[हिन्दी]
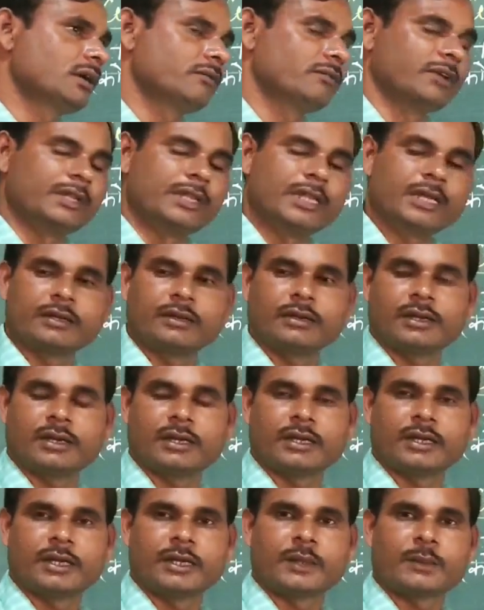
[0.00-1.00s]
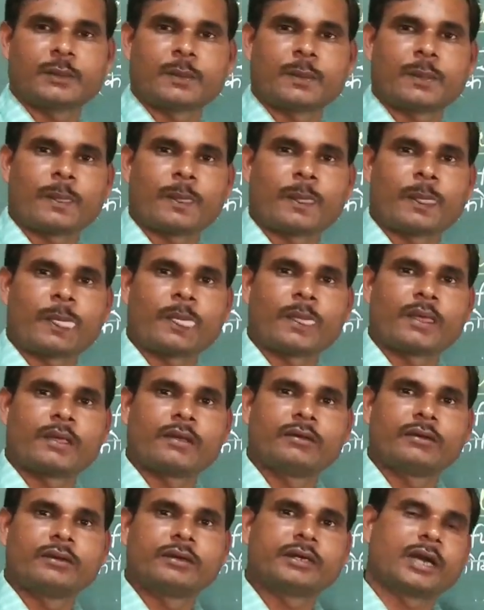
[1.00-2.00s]
हमें देखना है
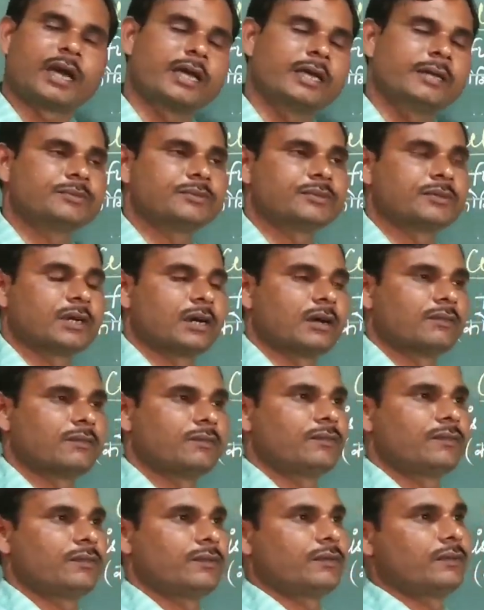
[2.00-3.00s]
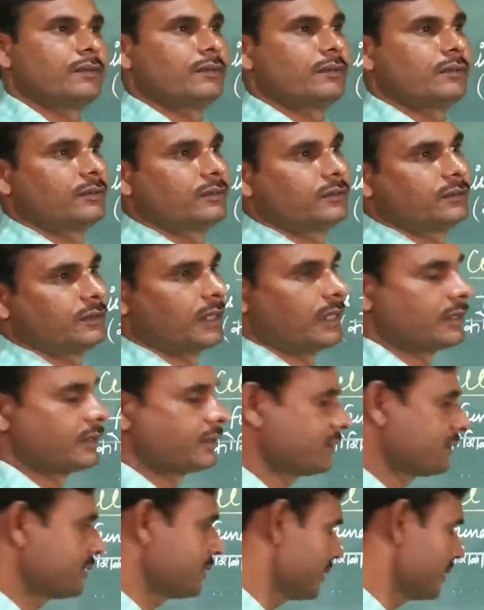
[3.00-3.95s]
टाइप्स ऑफ सेल्स